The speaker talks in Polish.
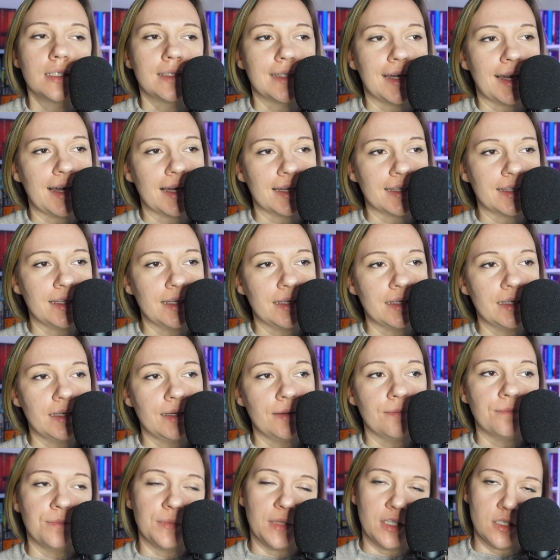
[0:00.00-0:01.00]

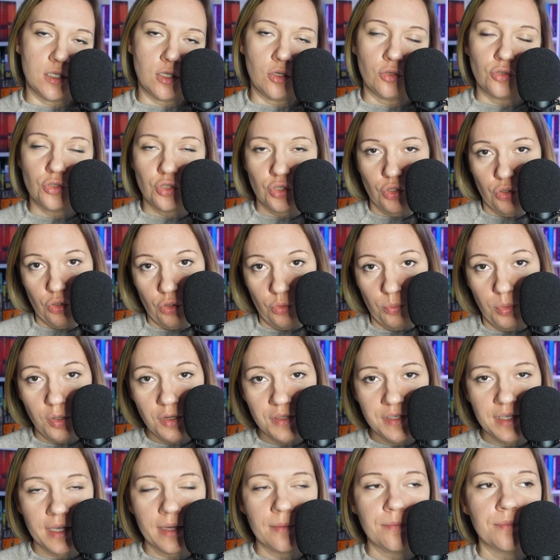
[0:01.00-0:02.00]
Takie, jeżeli chodzi o
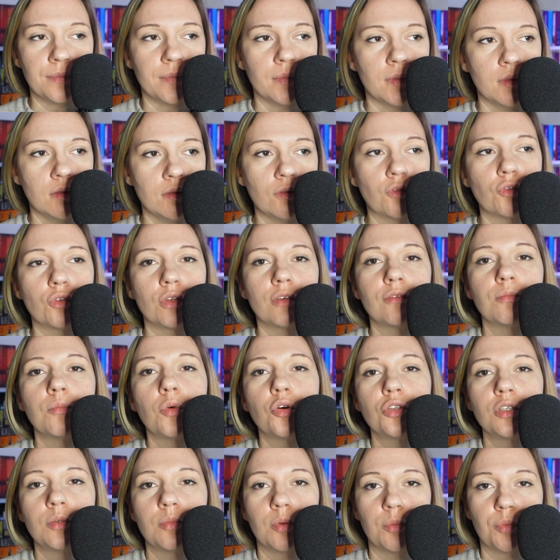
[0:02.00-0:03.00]
Polskę, no to
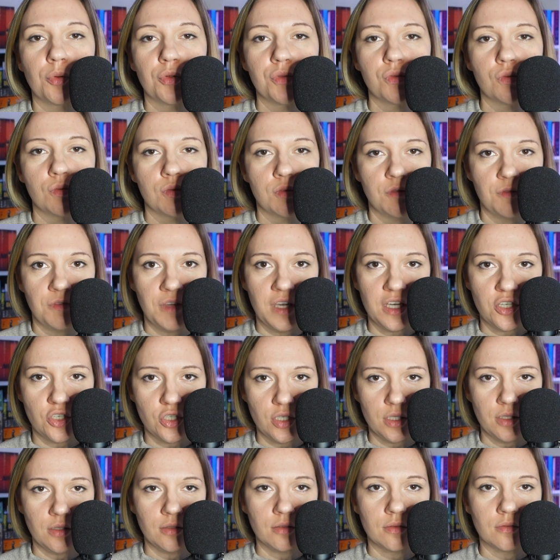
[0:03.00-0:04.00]
demony po prostu
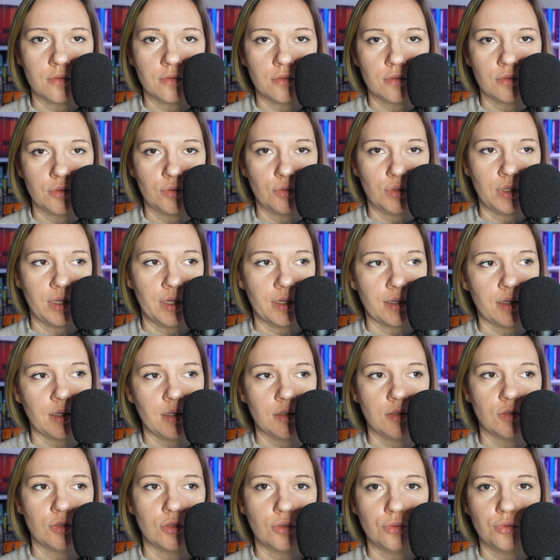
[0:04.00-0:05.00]
zwierzeń, które
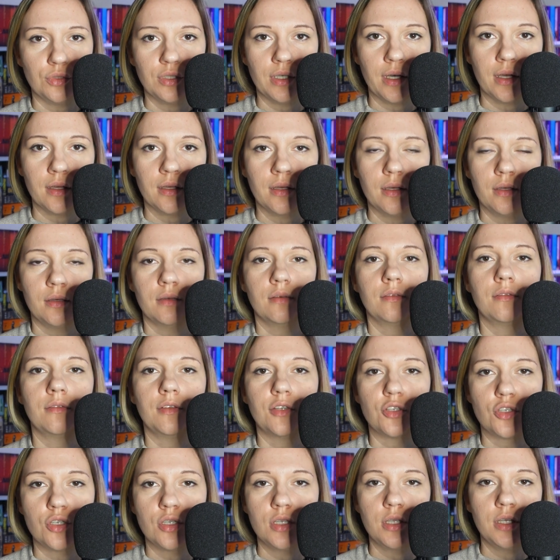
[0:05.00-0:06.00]
kiedyś ludzie
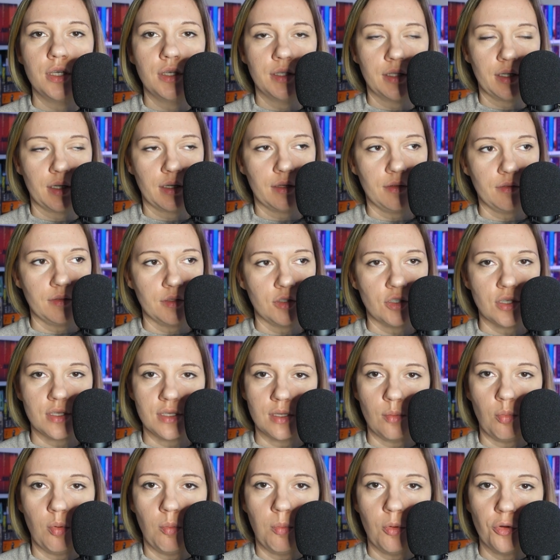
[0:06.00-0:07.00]
wierzyli, takie wiecie,
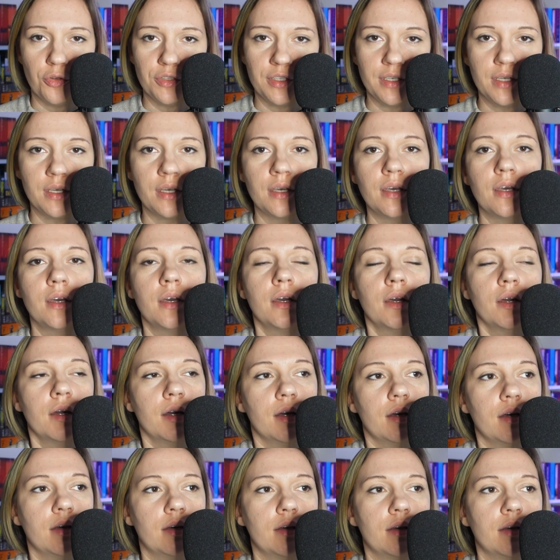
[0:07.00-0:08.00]
zabobony.
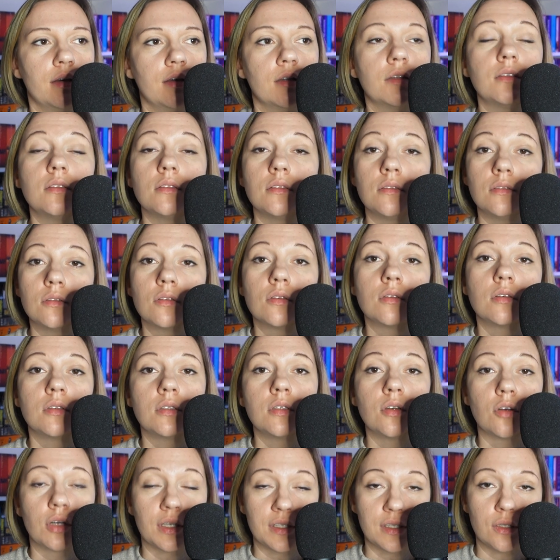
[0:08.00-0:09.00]
E, no
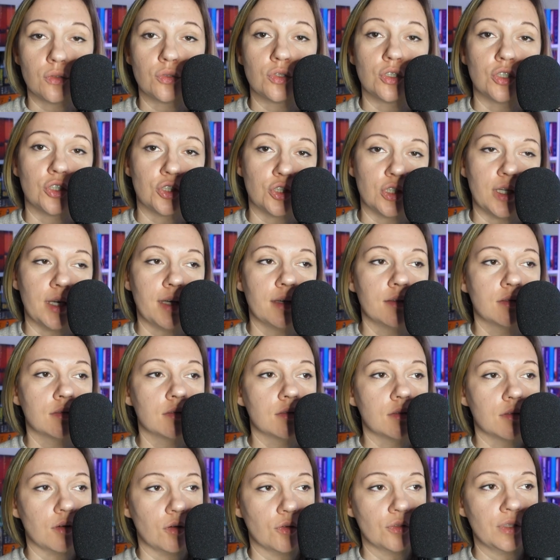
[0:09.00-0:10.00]
i okazało się, że
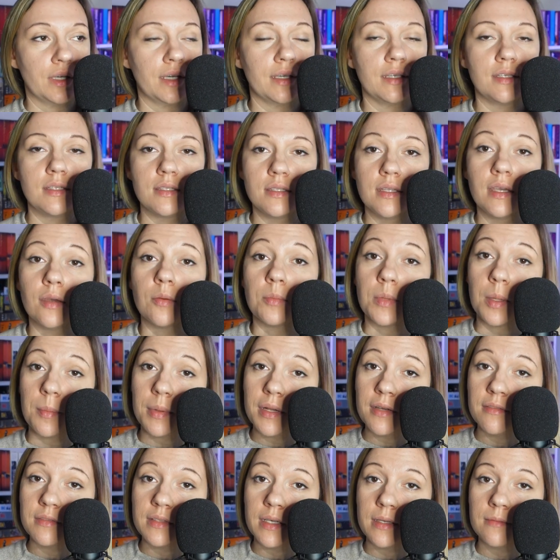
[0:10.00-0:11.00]
one istnieją
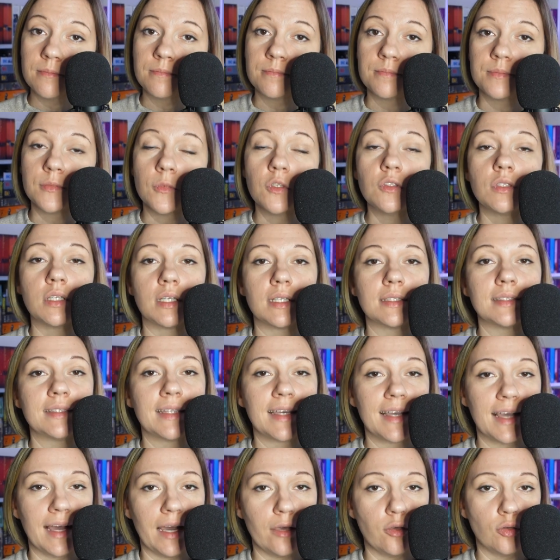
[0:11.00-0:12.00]
naprawdę, no i teraz
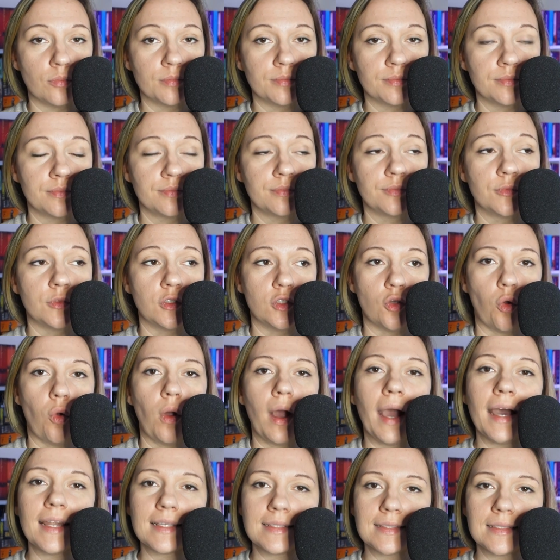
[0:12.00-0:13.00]
nękają
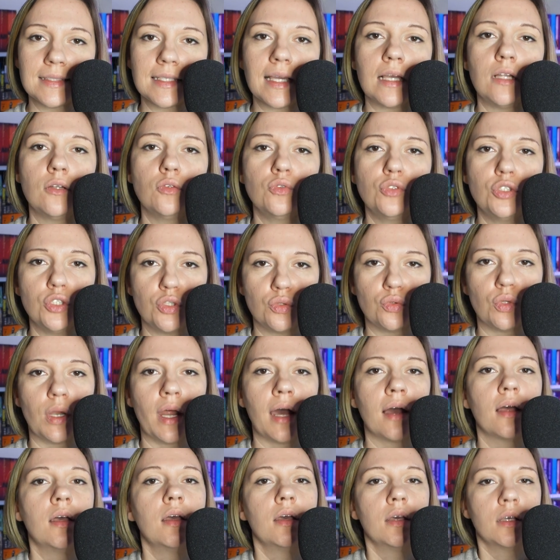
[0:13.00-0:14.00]
tą garstkę ludzi,
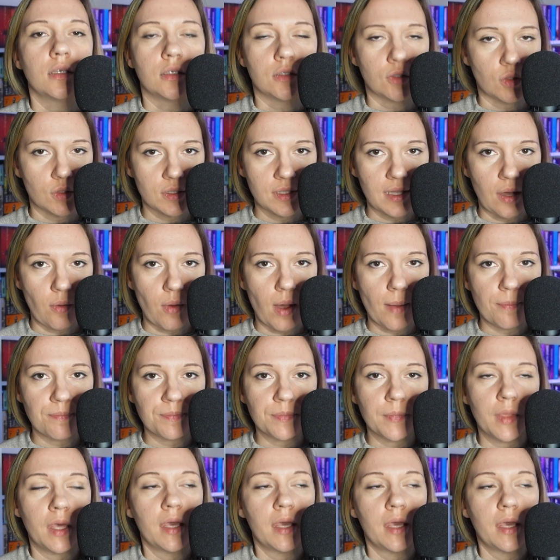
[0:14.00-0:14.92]
która została.